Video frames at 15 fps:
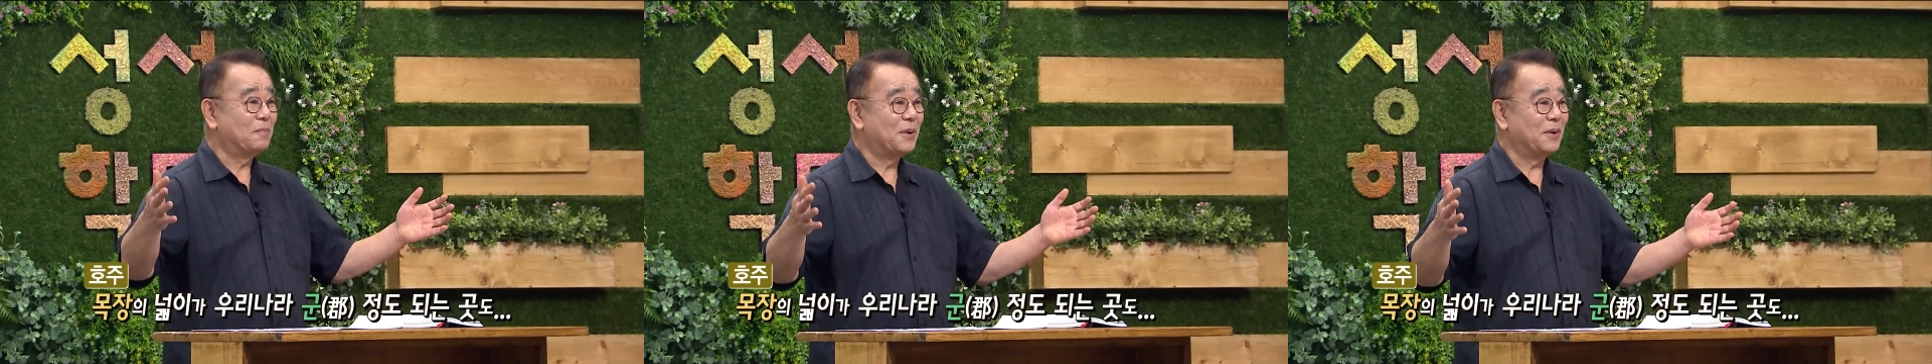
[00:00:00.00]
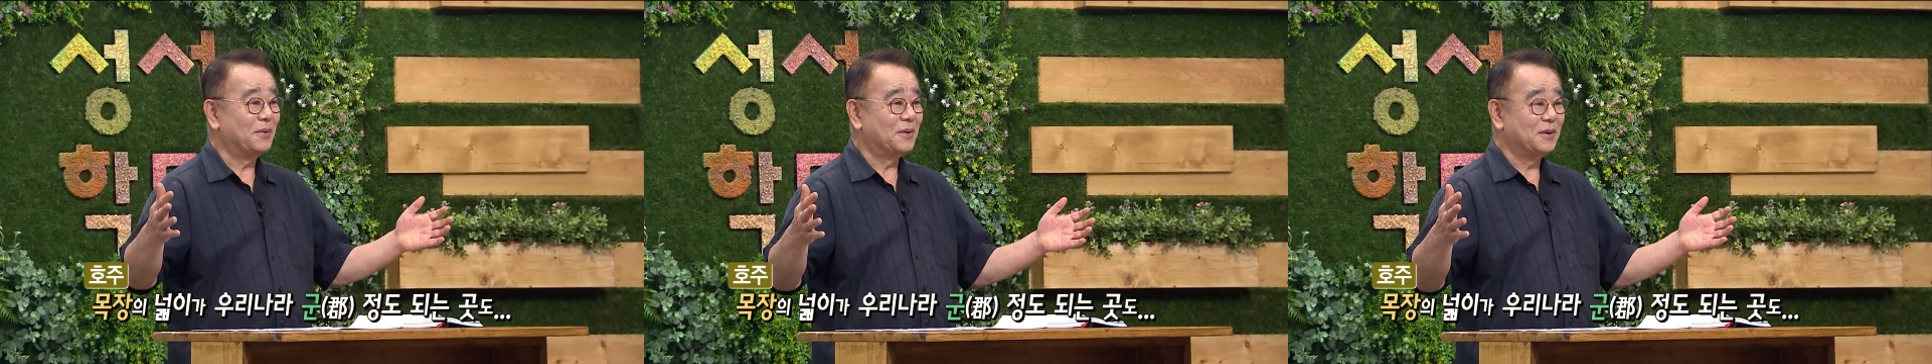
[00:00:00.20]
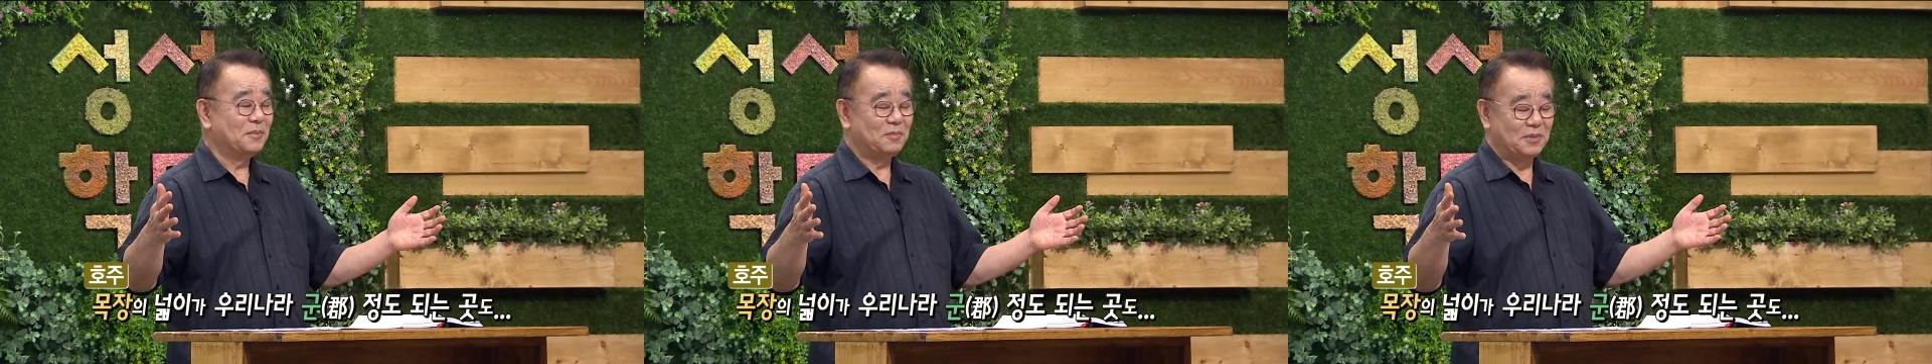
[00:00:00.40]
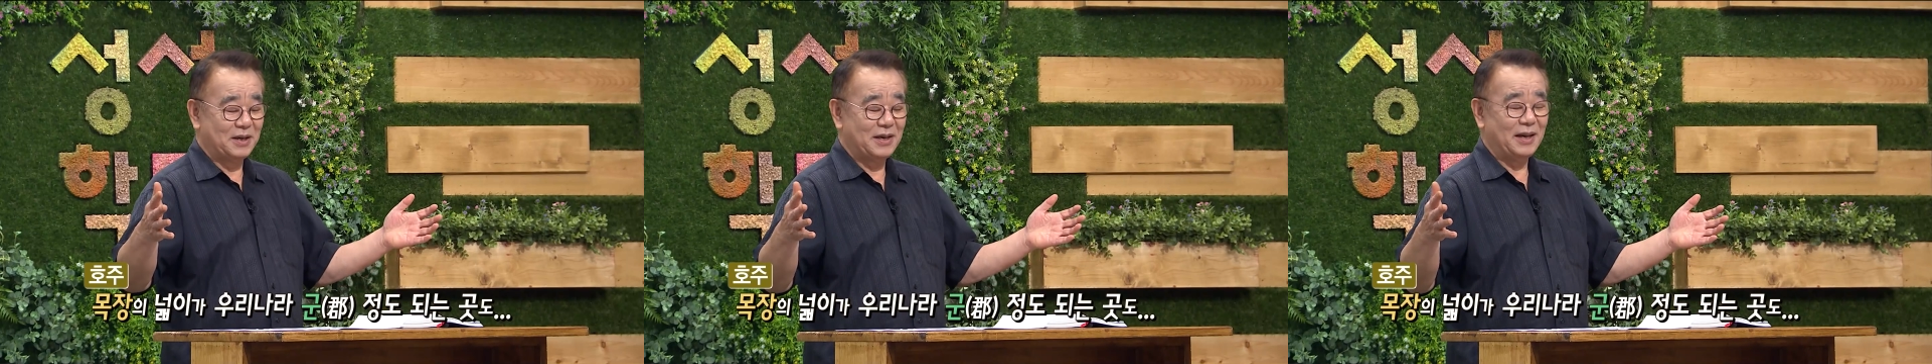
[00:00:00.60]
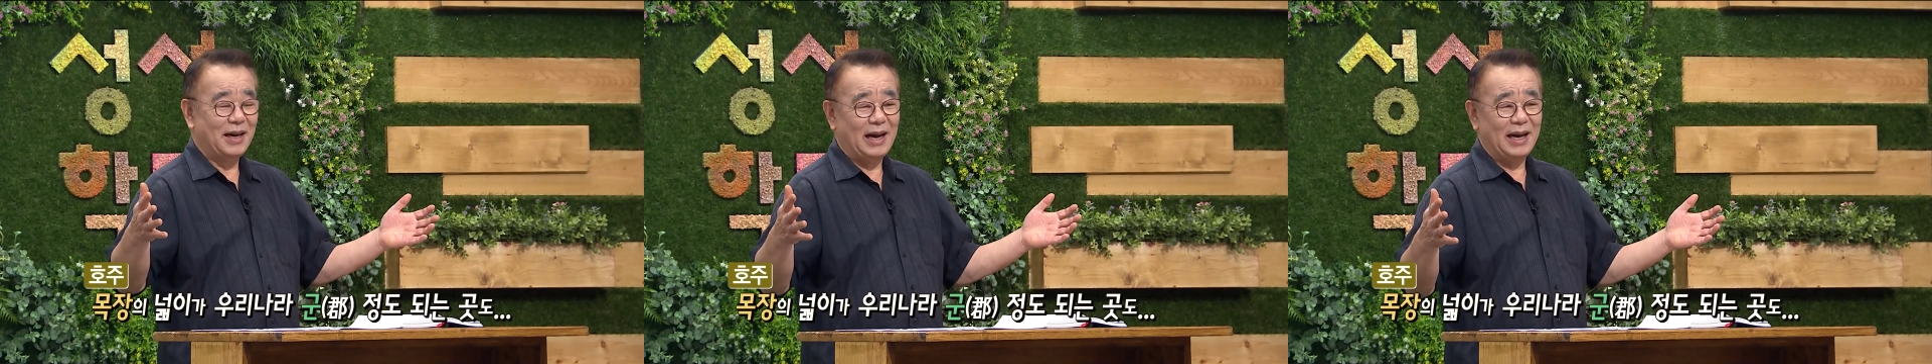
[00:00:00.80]
평은
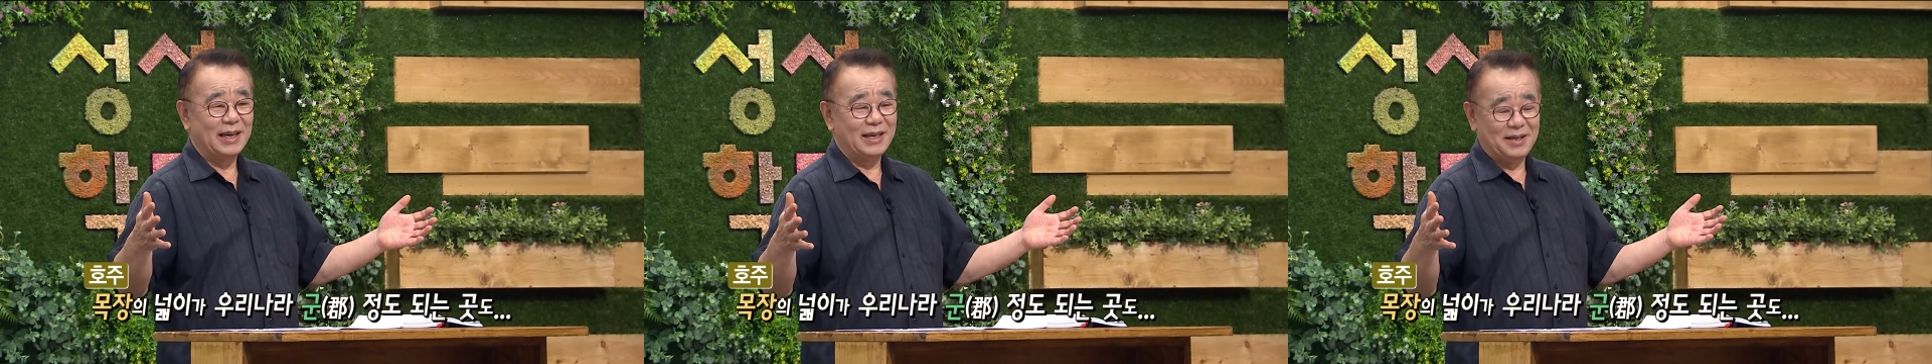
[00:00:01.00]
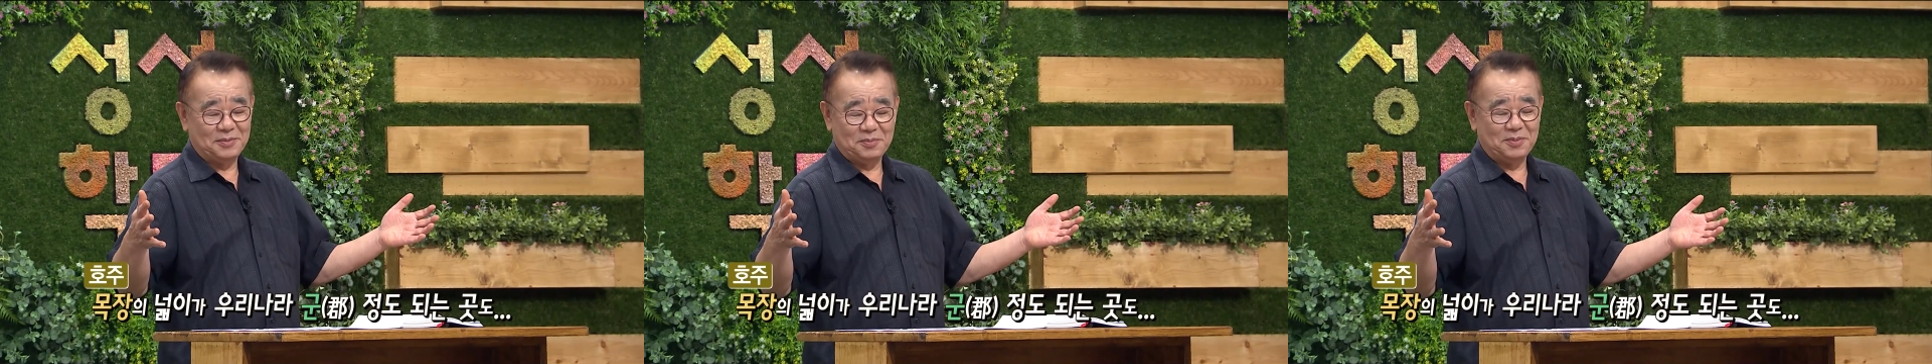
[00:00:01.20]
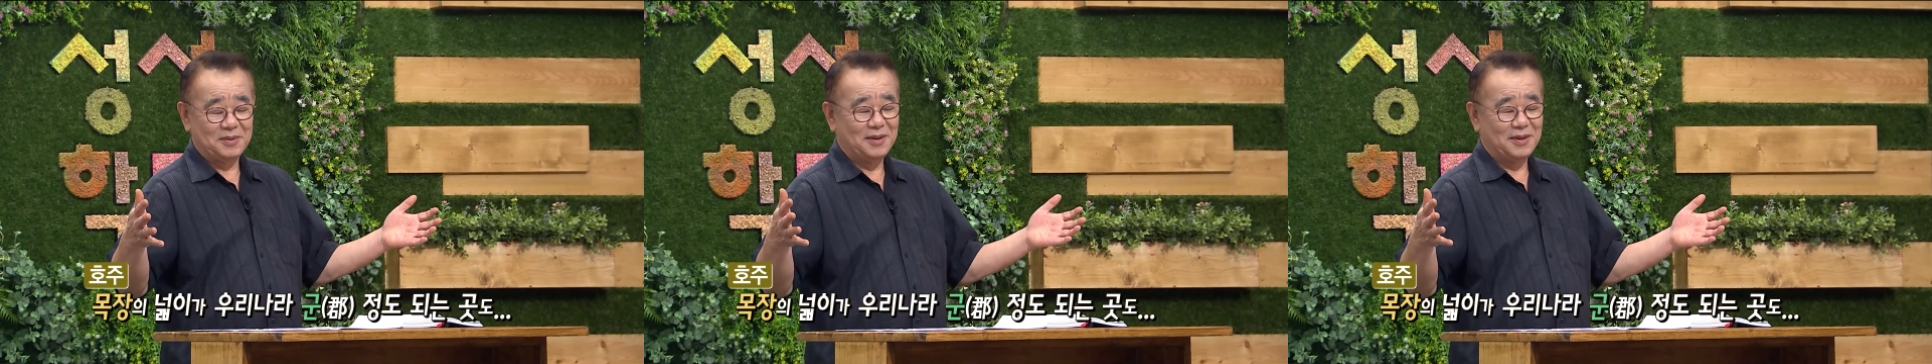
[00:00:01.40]
그, 아, 그